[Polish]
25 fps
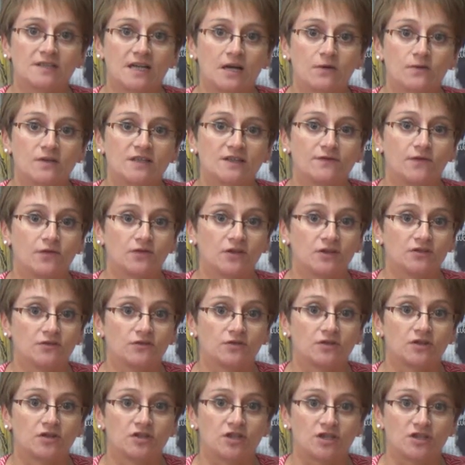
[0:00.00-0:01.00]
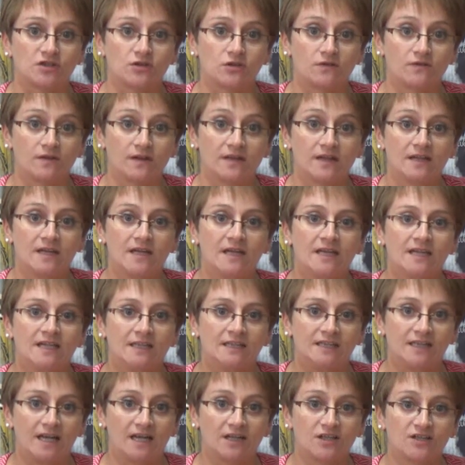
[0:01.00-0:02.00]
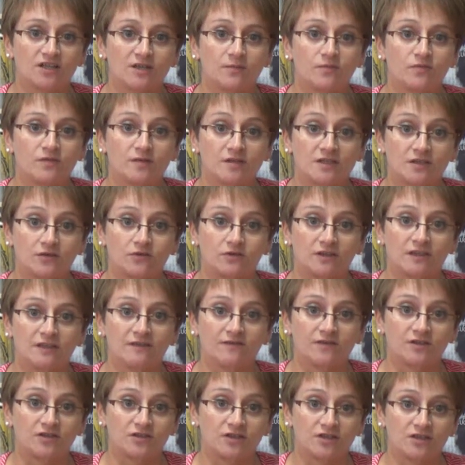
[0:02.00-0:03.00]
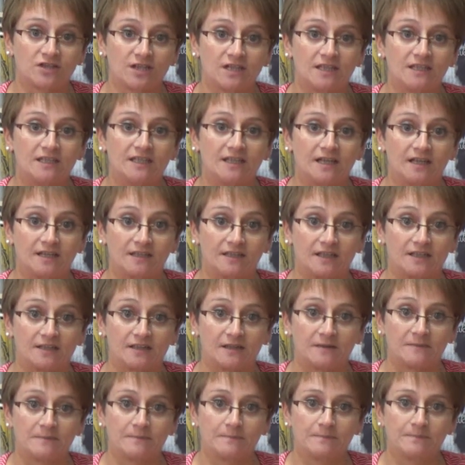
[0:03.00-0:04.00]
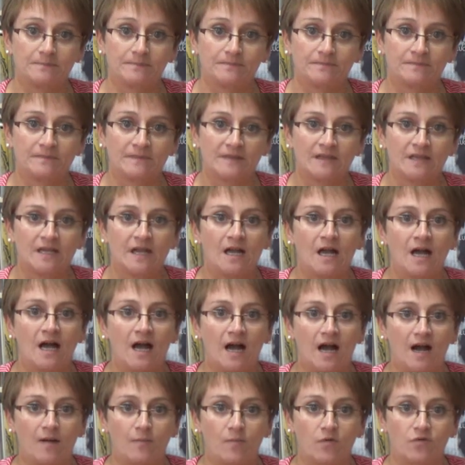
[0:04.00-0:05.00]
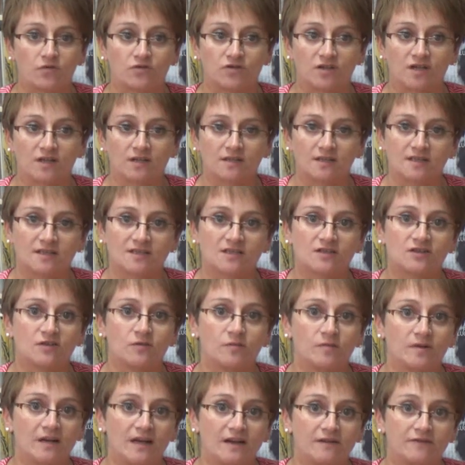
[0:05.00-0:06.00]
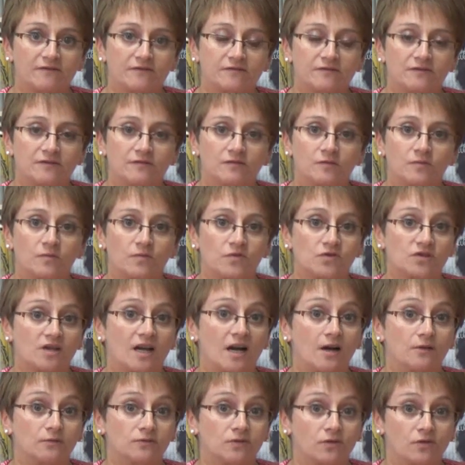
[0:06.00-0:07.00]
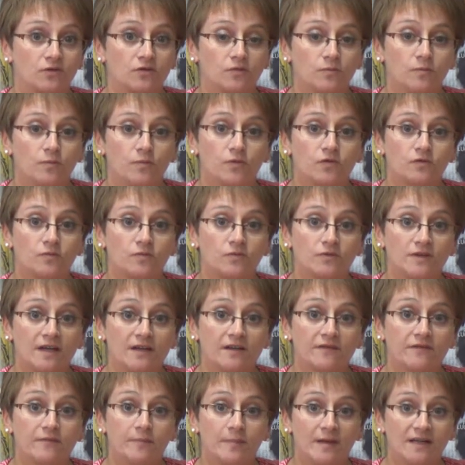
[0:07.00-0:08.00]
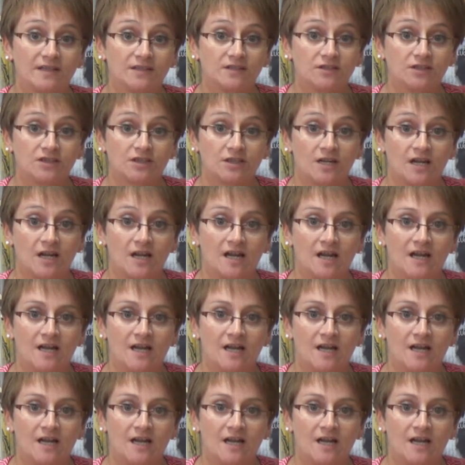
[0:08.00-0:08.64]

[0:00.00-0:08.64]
całe swoje dotychczasowe, jakże błyskotliwe życie i karierę? A może jest to blef? Może autor próbuje wpędzić